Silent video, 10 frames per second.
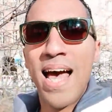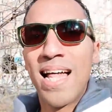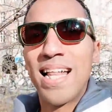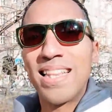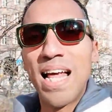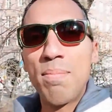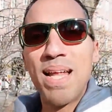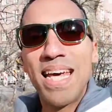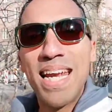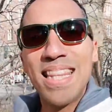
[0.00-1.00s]
a tal
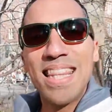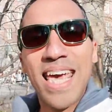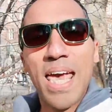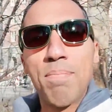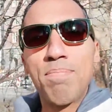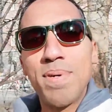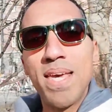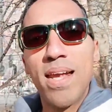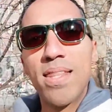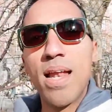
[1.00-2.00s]
manera de que
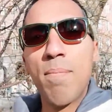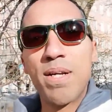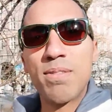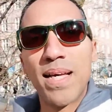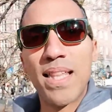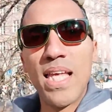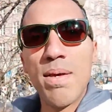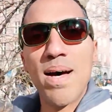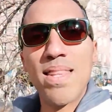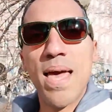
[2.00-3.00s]
pierden la
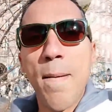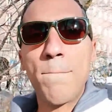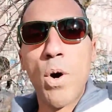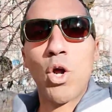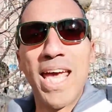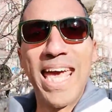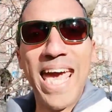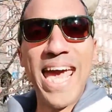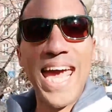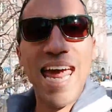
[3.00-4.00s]
perspectiva de por qué